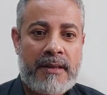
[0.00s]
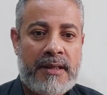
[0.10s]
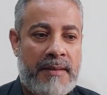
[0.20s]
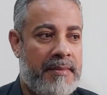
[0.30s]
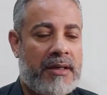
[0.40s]

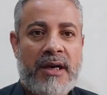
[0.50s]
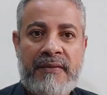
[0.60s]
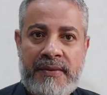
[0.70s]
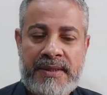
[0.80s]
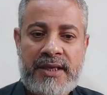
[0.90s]
لما قال
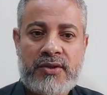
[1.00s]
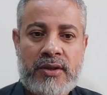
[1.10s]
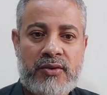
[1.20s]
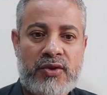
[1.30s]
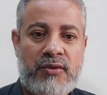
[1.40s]
في بداية
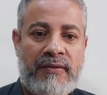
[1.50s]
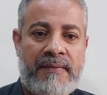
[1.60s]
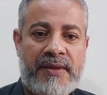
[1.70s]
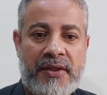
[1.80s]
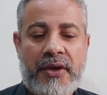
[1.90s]
سورة يوسف إذ